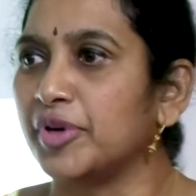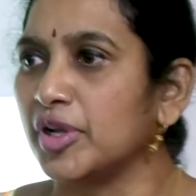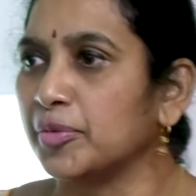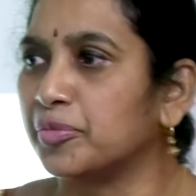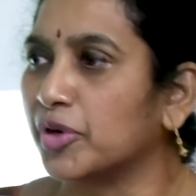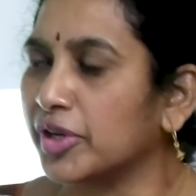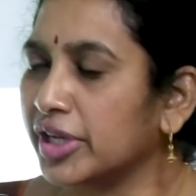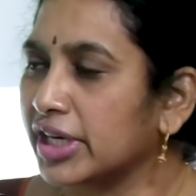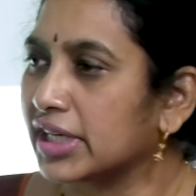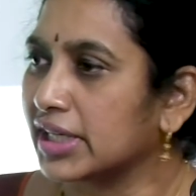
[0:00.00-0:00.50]
எப்படி
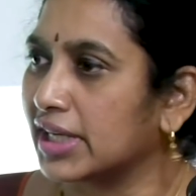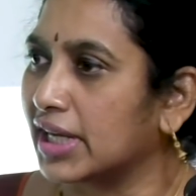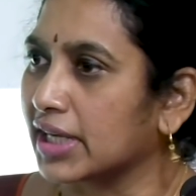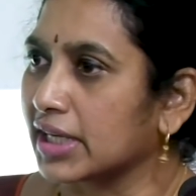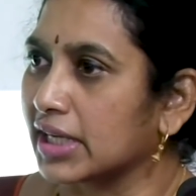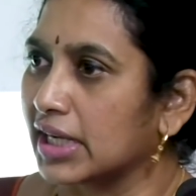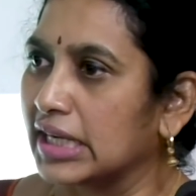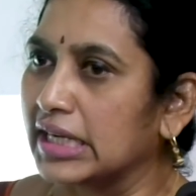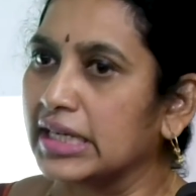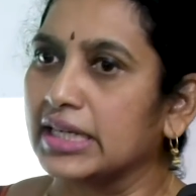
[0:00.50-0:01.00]

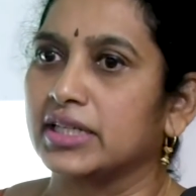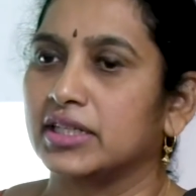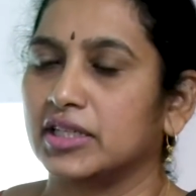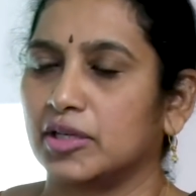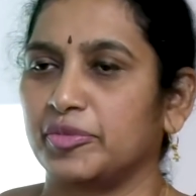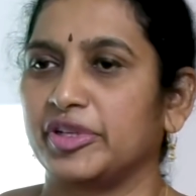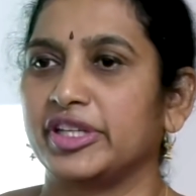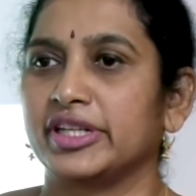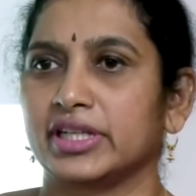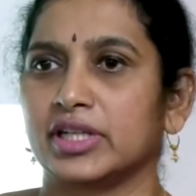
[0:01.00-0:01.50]
போயிருக்குனாக்கா
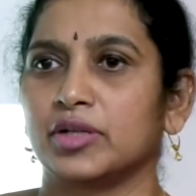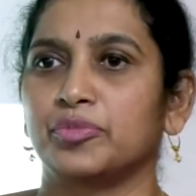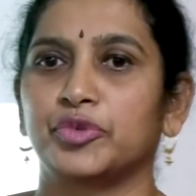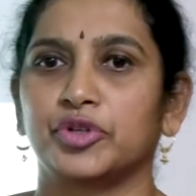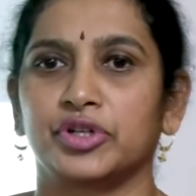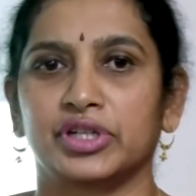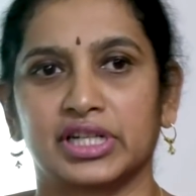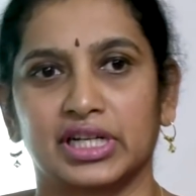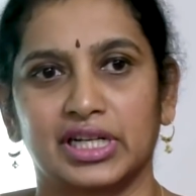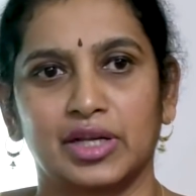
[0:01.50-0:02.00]
நம்ம இருக்கிற
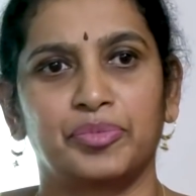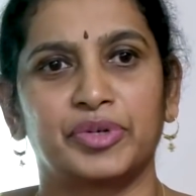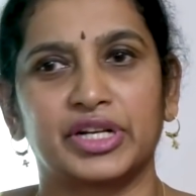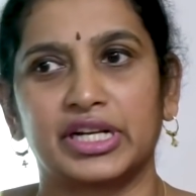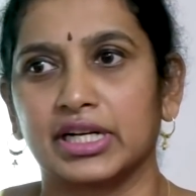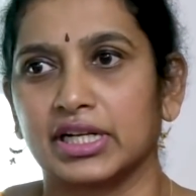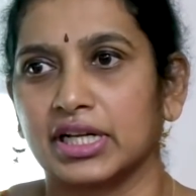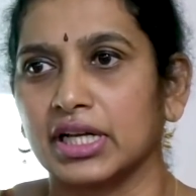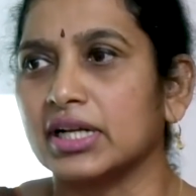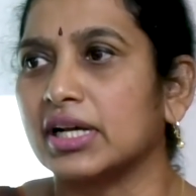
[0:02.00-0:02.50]
பொருட்களே
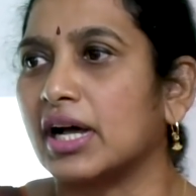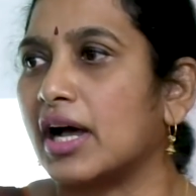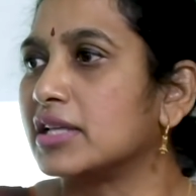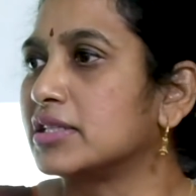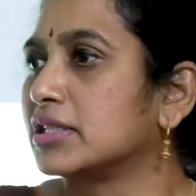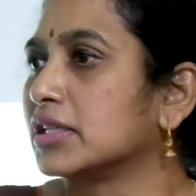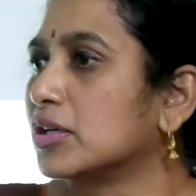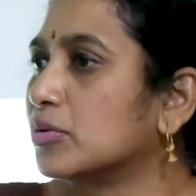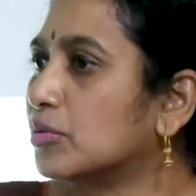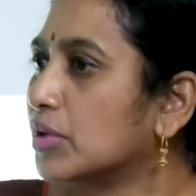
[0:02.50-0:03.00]
பிறருக்கு
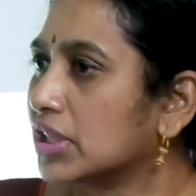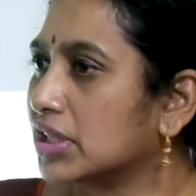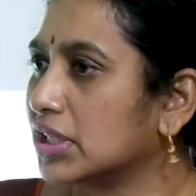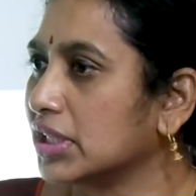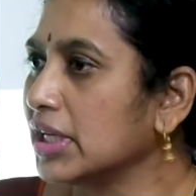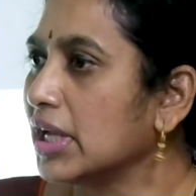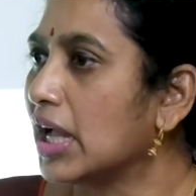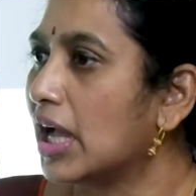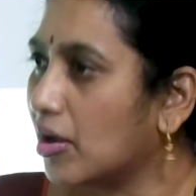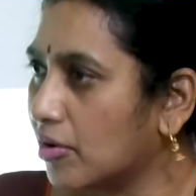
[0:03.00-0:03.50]
காசுக்கு கொடுத்து
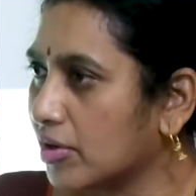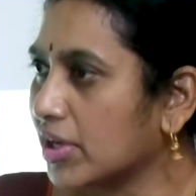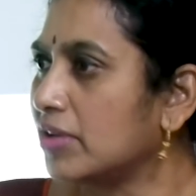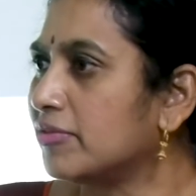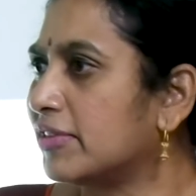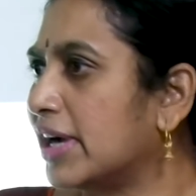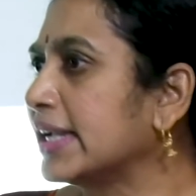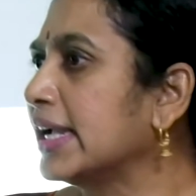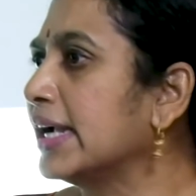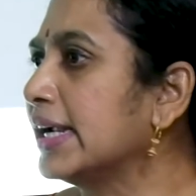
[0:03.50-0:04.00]
அவங்க
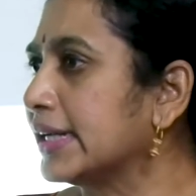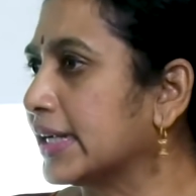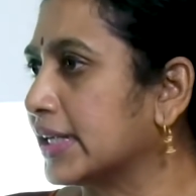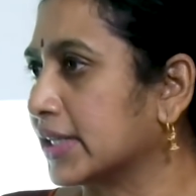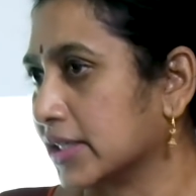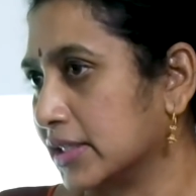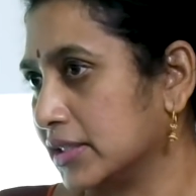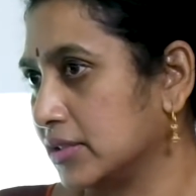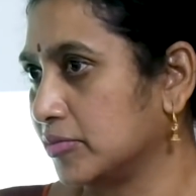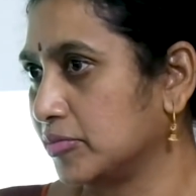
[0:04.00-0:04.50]

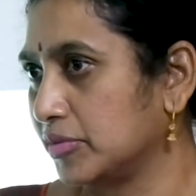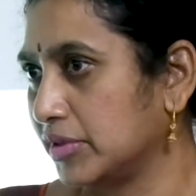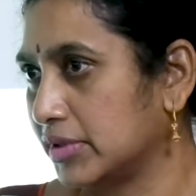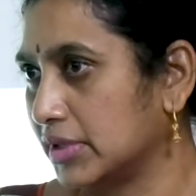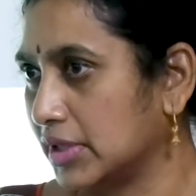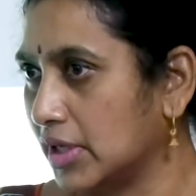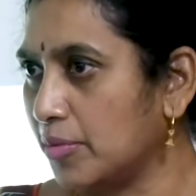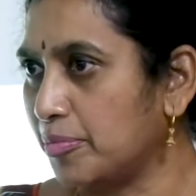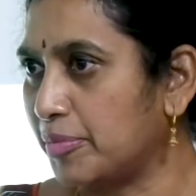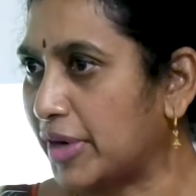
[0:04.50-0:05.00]
வாங்கிக்கிட்டார்கள்
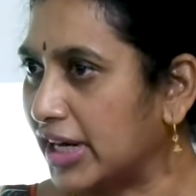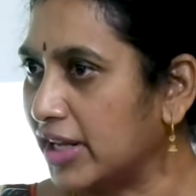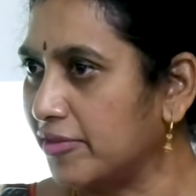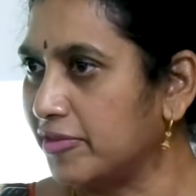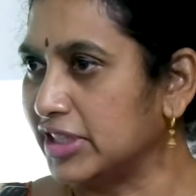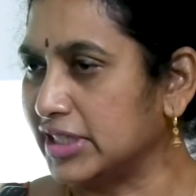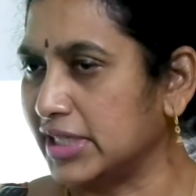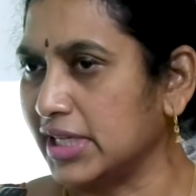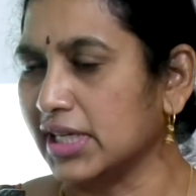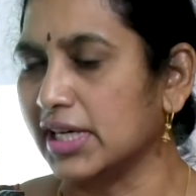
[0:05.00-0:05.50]
பல
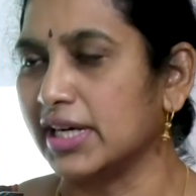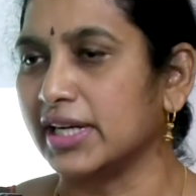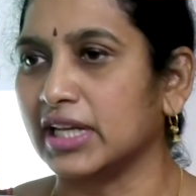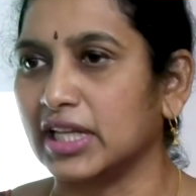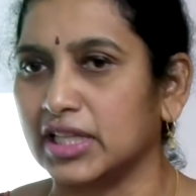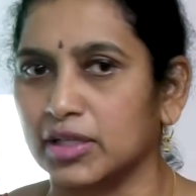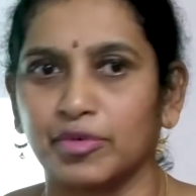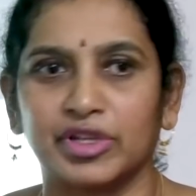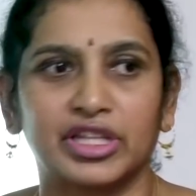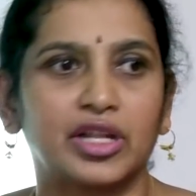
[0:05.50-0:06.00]
விஷயங்களை
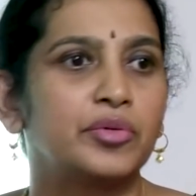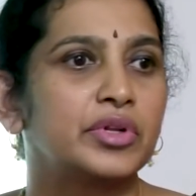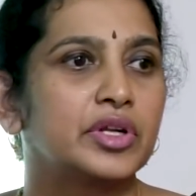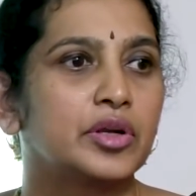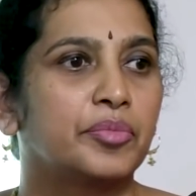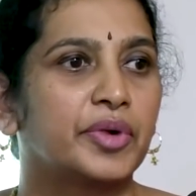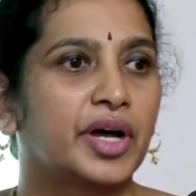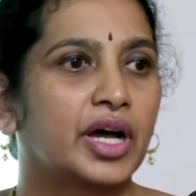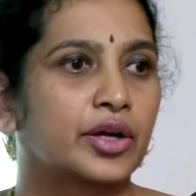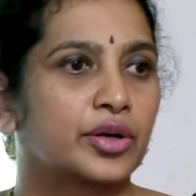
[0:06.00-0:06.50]
நீங்கள் இந்த மாதிரி தான்
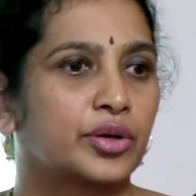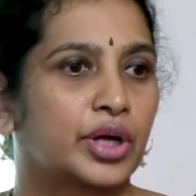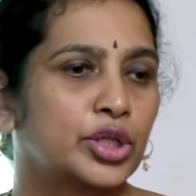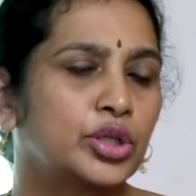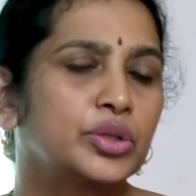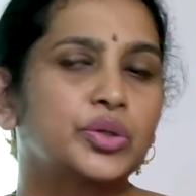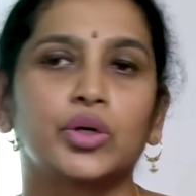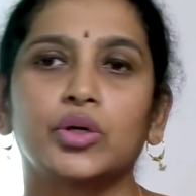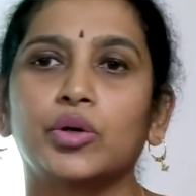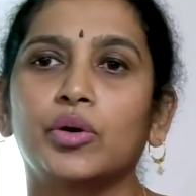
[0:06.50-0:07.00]
நீங்கள் பார்க்குறோம்
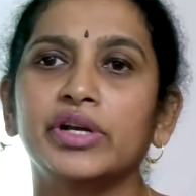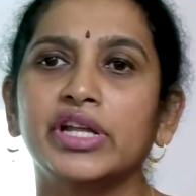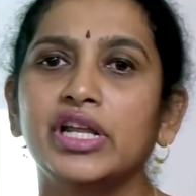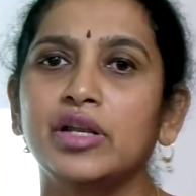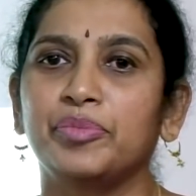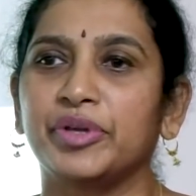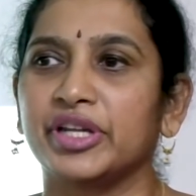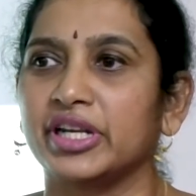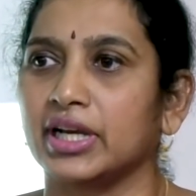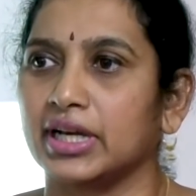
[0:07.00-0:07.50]
அந்த
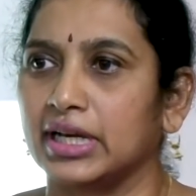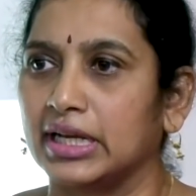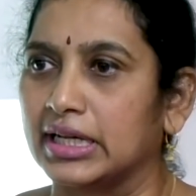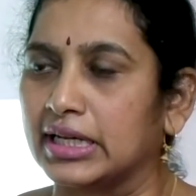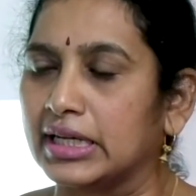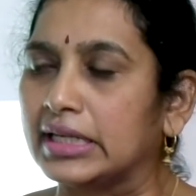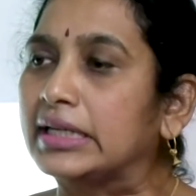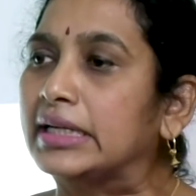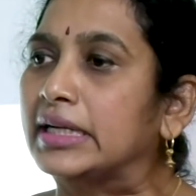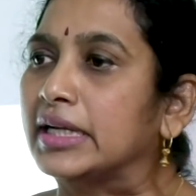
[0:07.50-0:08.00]
கொலோனியல்
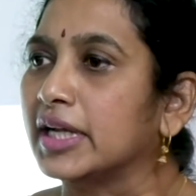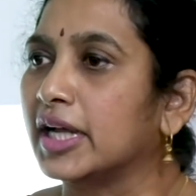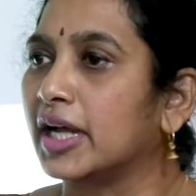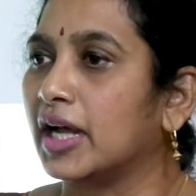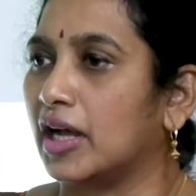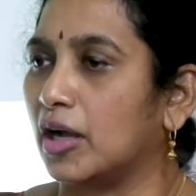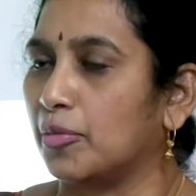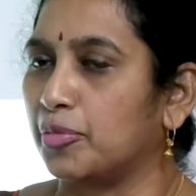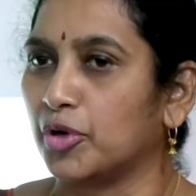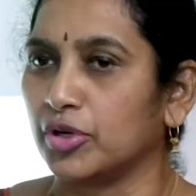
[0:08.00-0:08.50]
பீரியடில்
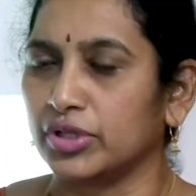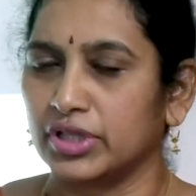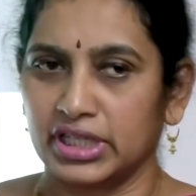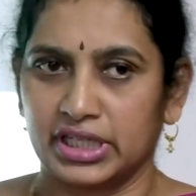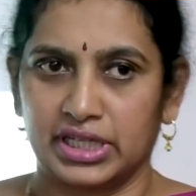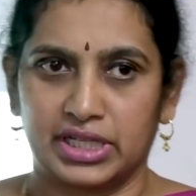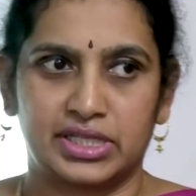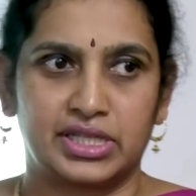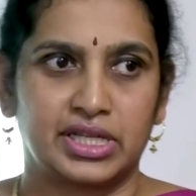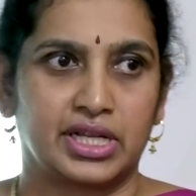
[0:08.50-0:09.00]

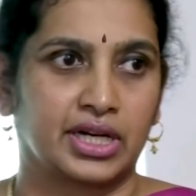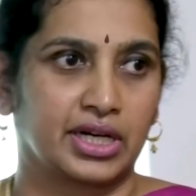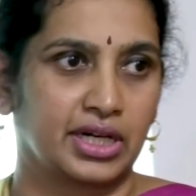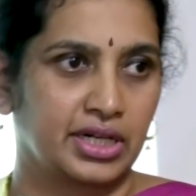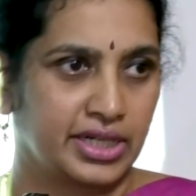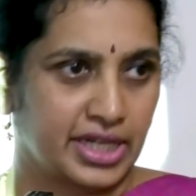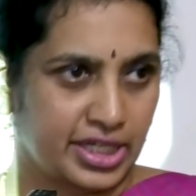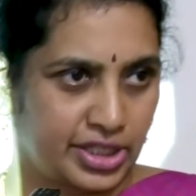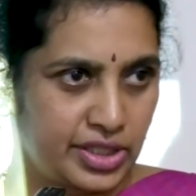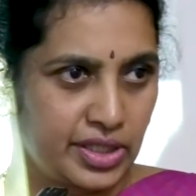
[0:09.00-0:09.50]

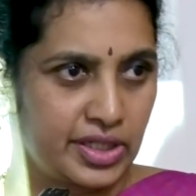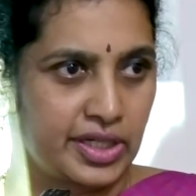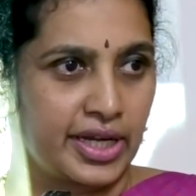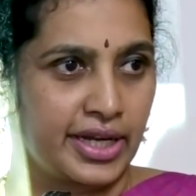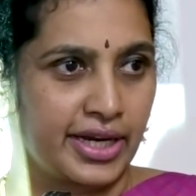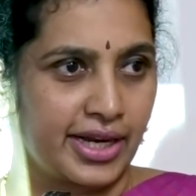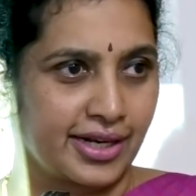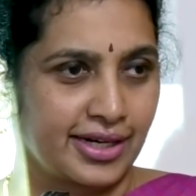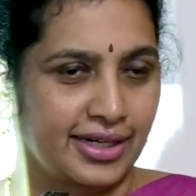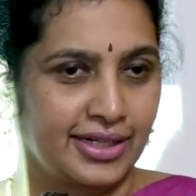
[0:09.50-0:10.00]
போர்த்துகீசியர்கள்
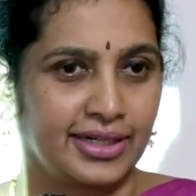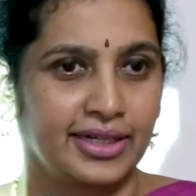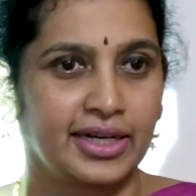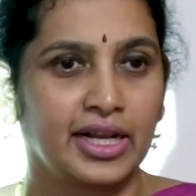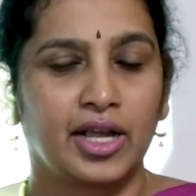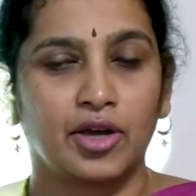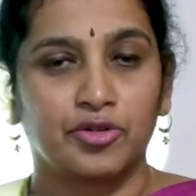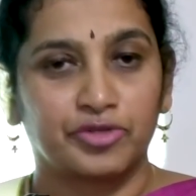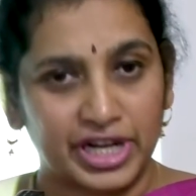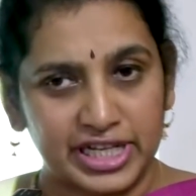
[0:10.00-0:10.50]
டச்சுக்காரர்கள்
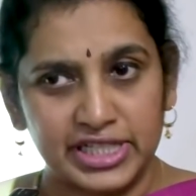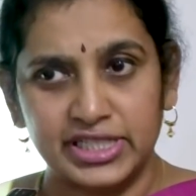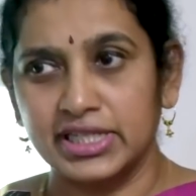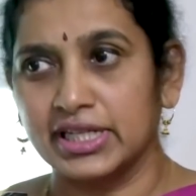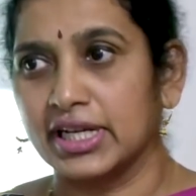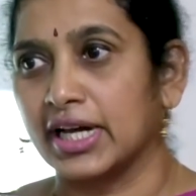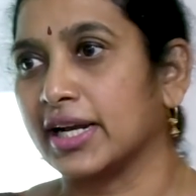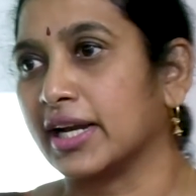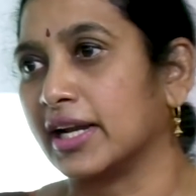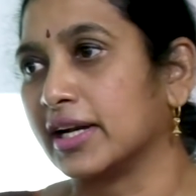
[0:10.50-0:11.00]

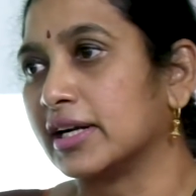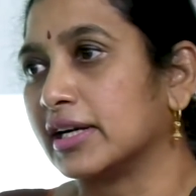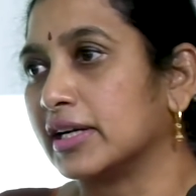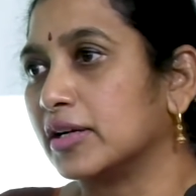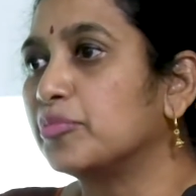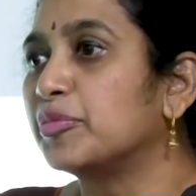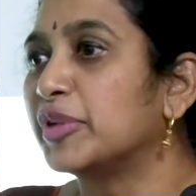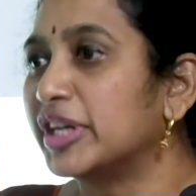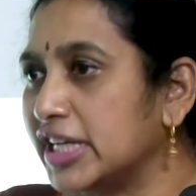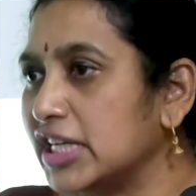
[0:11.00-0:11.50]
ஃப்ரெஞ்சுக்காரர்கள்
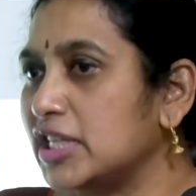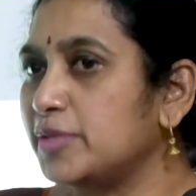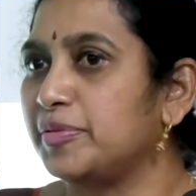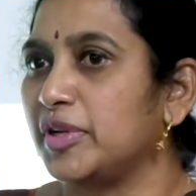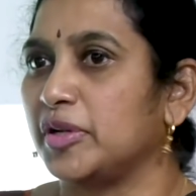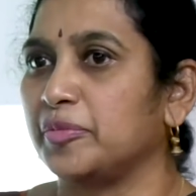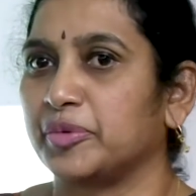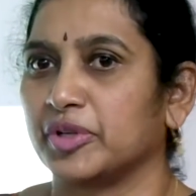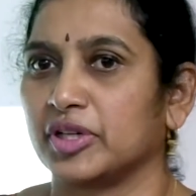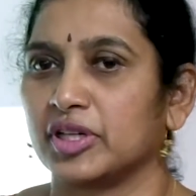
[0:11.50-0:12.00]
பிரிட்டிஷ்
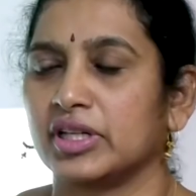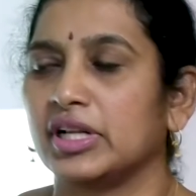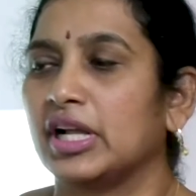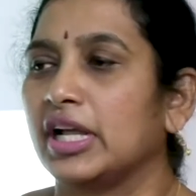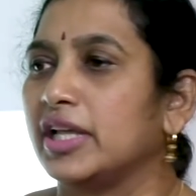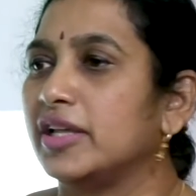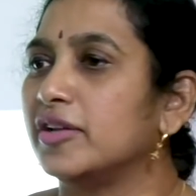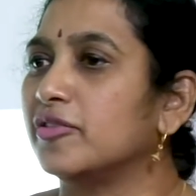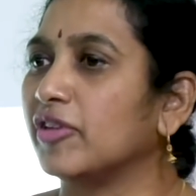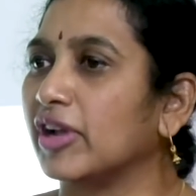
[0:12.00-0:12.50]
பீப்புள்
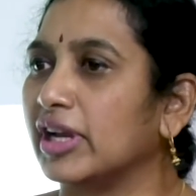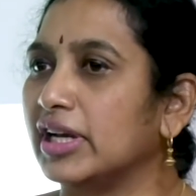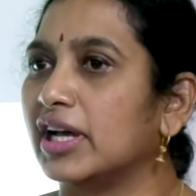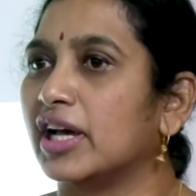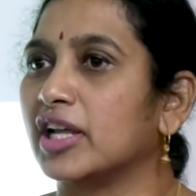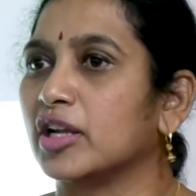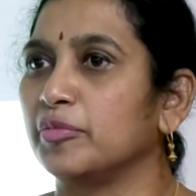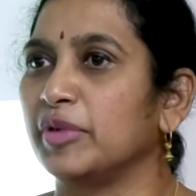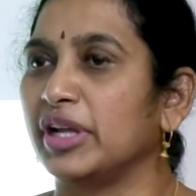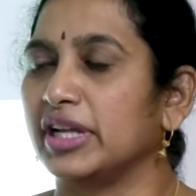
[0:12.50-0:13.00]
இவங்க
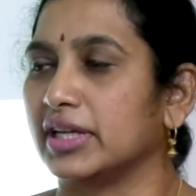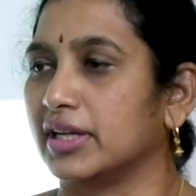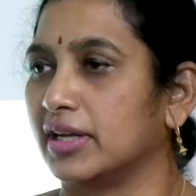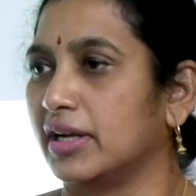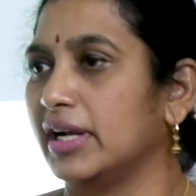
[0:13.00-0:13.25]
எல்லாருமே